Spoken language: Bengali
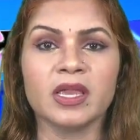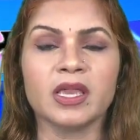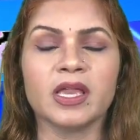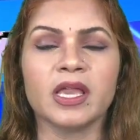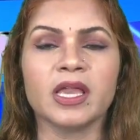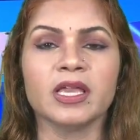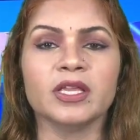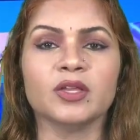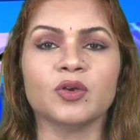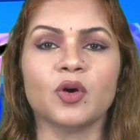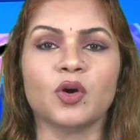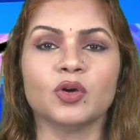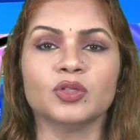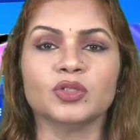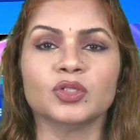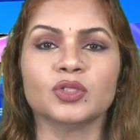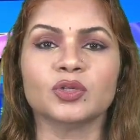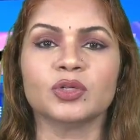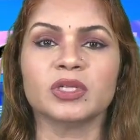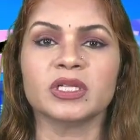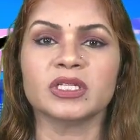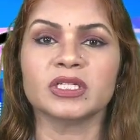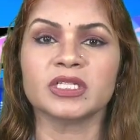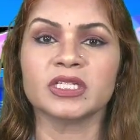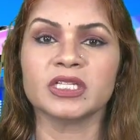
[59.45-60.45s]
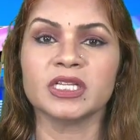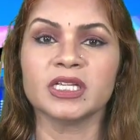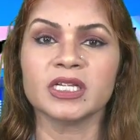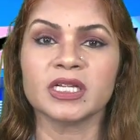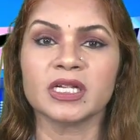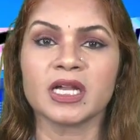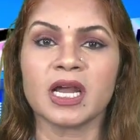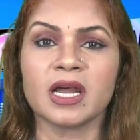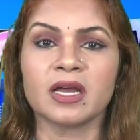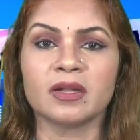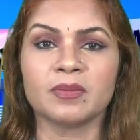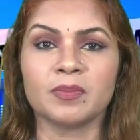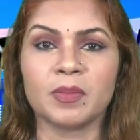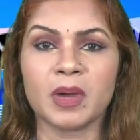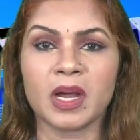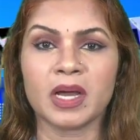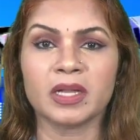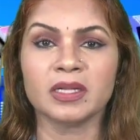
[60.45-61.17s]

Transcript: এই অঞ্চলের শিক্ষার মান